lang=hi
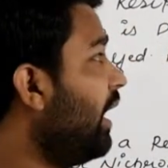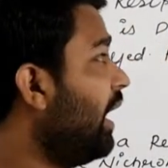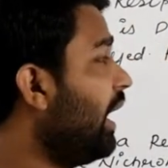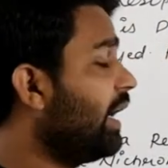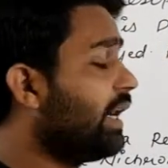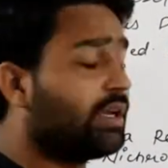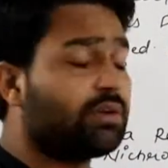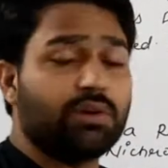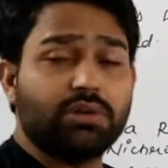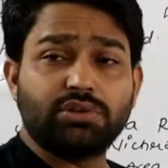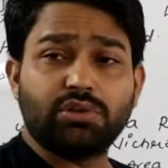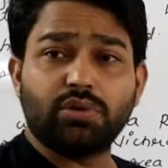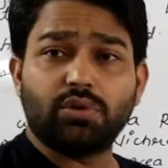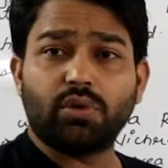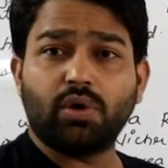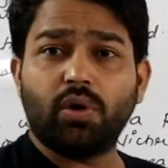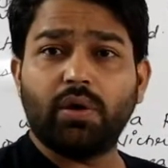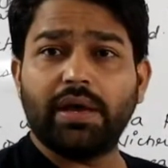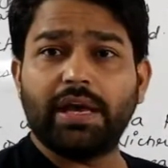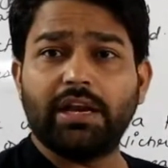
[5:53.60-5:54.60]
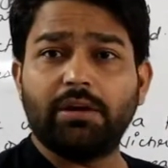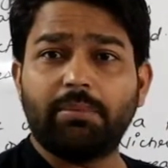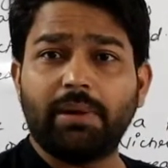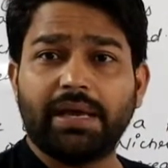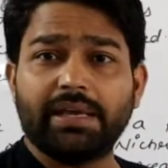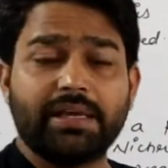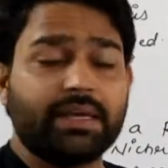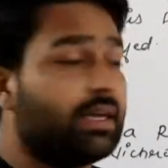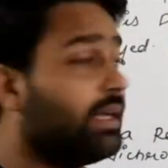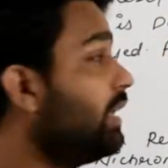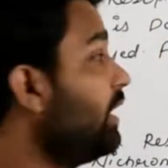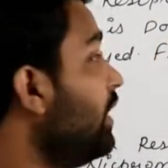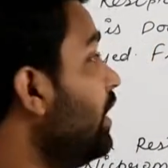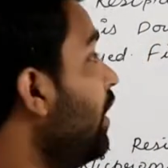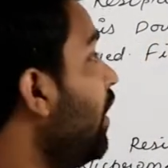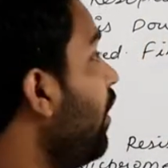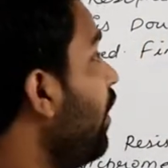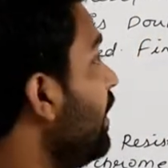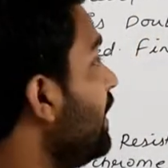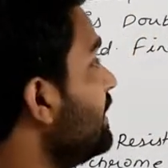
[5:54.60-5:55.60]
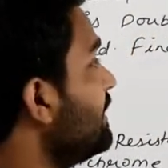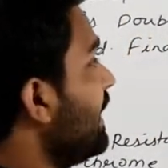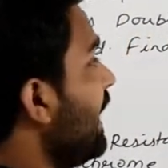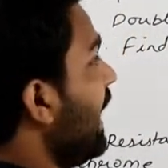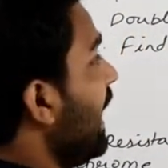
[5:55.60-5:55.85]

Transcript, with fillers: आर इक्वल्स टू रो एल बाई ए और इस